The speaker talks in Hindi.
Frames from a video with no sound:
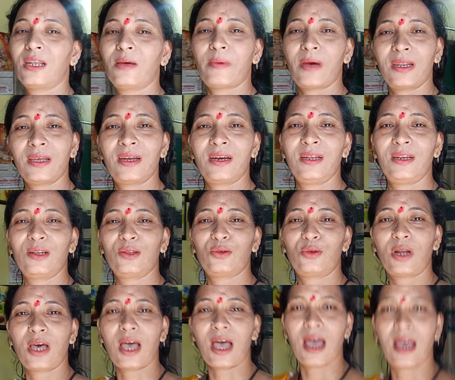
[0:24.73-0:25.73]
हमारी घड़ी ना
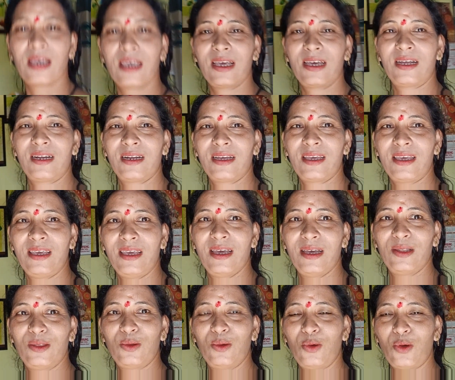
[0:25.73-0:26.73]
थोड़ा आगे कर रखी
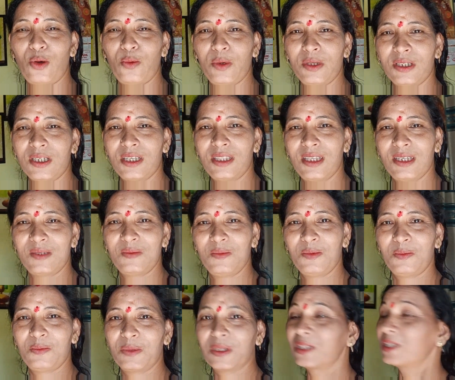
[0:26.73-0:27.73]
है तो नौ बज के दस
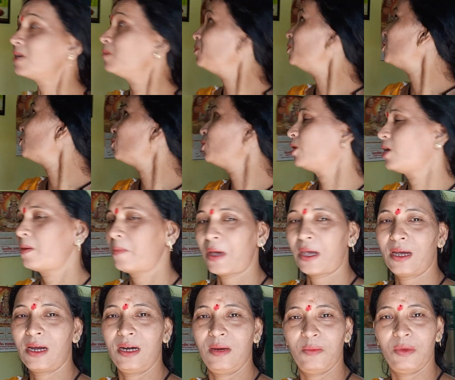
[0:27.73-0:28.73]
मिनट पंद्रह मिनट हो रहे हैं
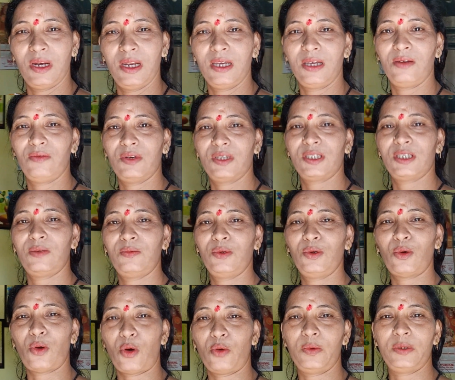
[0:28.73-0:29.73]
हमारी घड़ी में लेकिन वैसे अभी
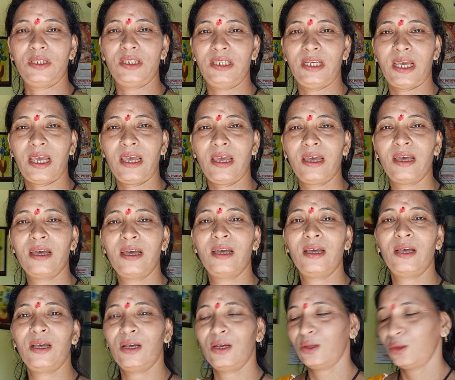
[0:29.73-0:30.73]
नौ बज रही हैं
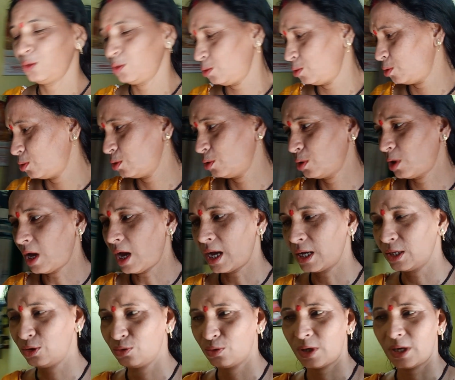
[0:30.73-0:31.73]
तो
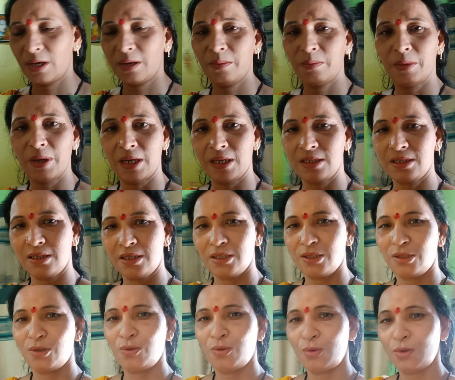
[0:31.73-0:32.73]
आज जो है मैं और
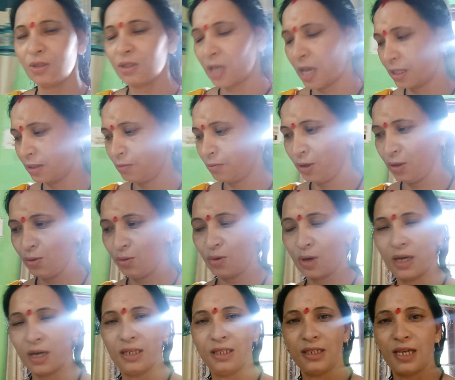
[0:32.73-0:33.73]
संगीता दोनों साथ में ही
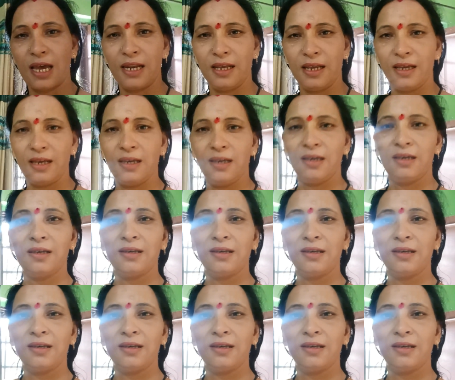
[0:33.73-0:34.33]
दुकान जा रहे हैं